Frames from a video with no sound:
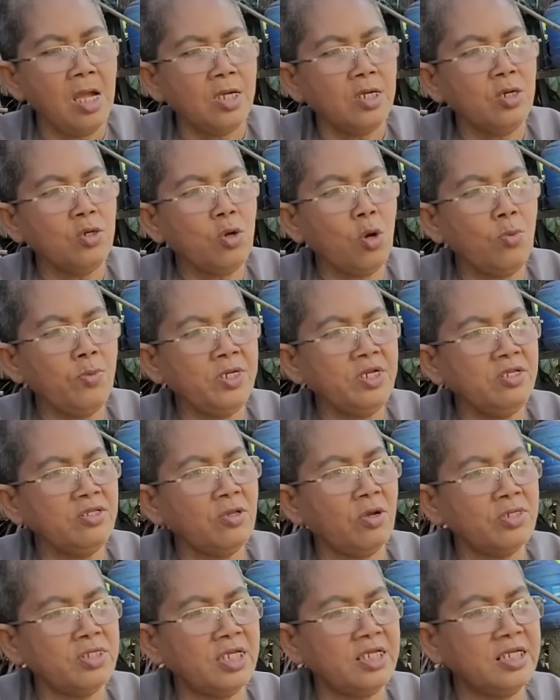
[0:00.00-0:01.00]
cứ cô mới nói
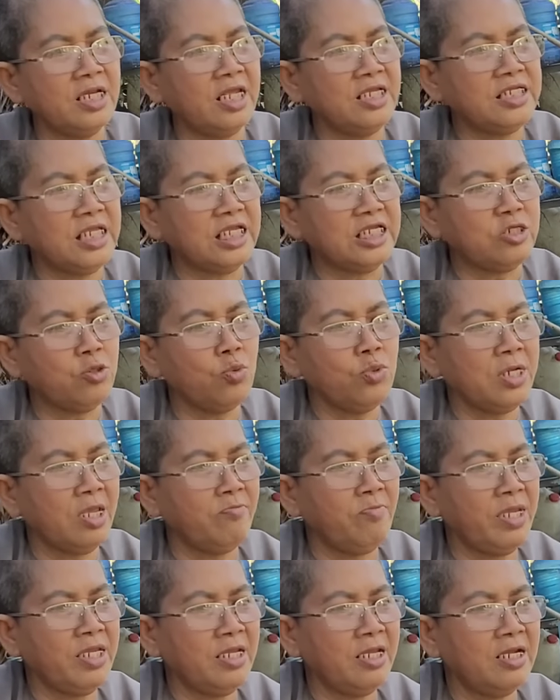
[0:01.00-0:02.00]
thôi gì để chị chú đại
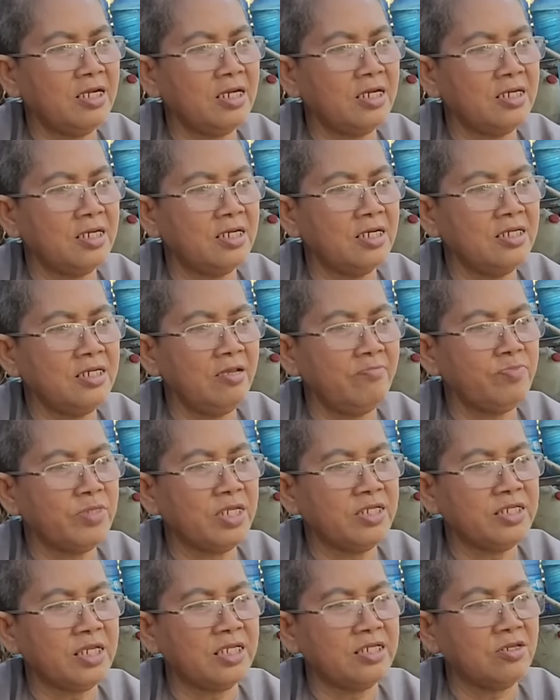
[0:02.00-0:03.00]
bi nửa đêm
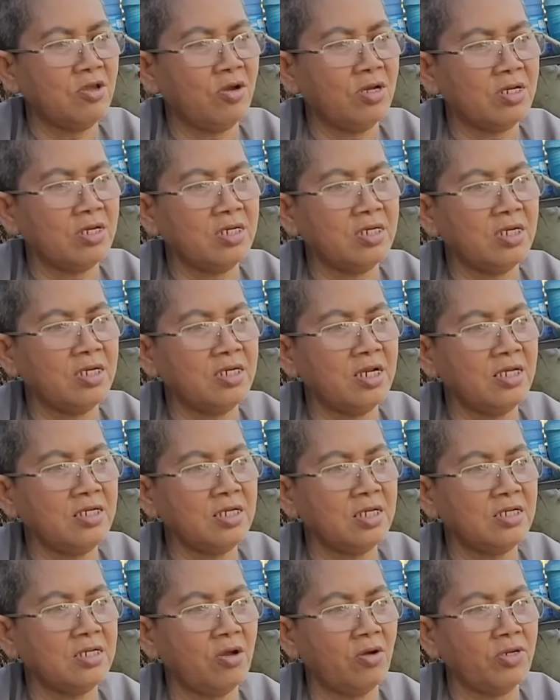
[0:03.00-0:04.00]
chị chị cho cứ ở đó
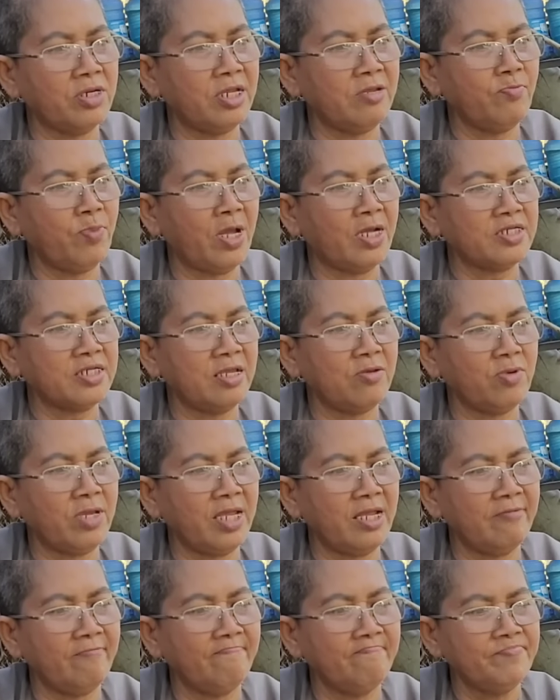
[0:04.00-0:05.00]
cứ ngồi niệm phật theo
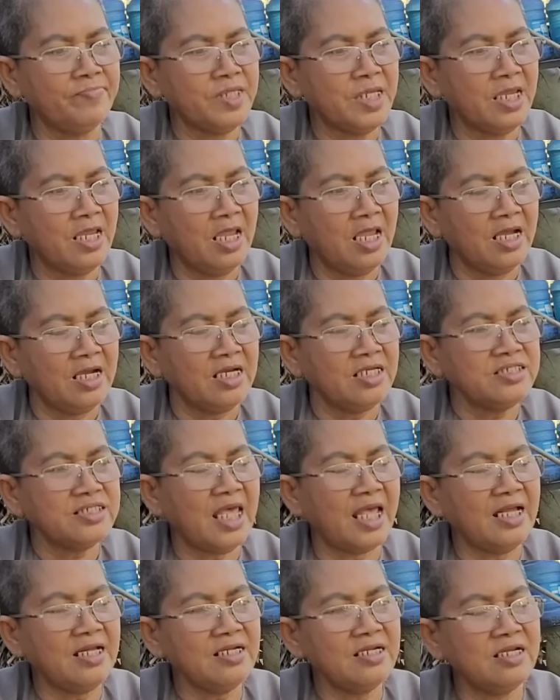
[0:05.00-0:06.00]
nghe cái
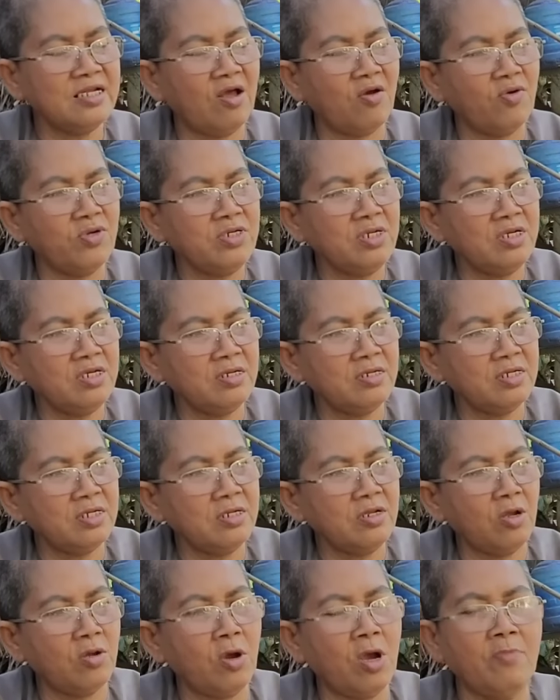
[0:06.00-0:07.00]
sáng rồi hỏi nó,
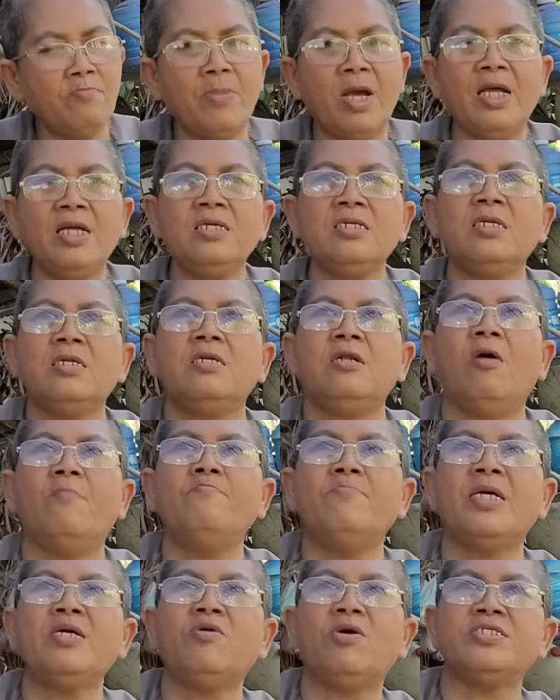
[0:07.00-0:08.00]
nó không bà
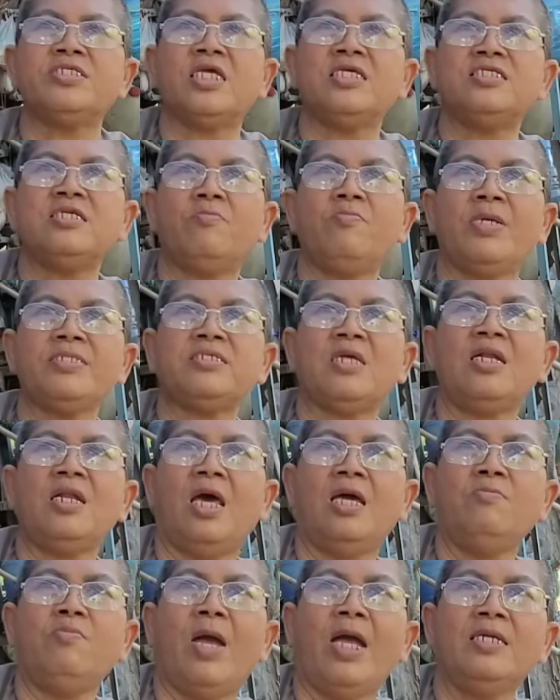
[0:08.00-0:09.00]
động bà gọi chị sao bà trả
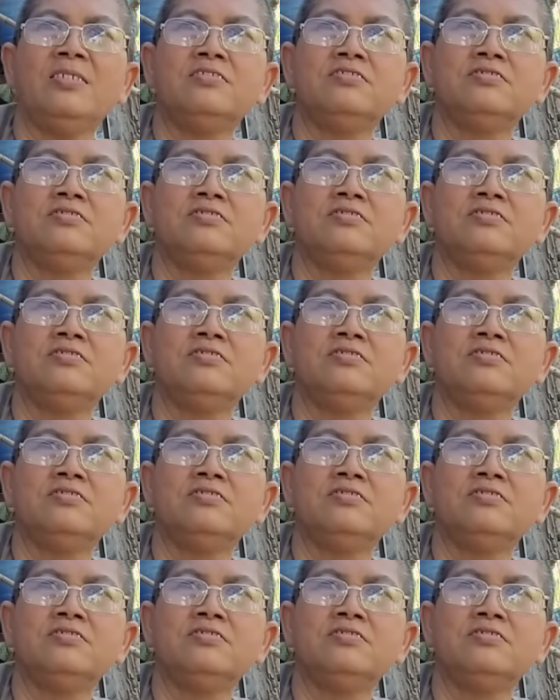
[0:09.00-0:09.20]
lời bà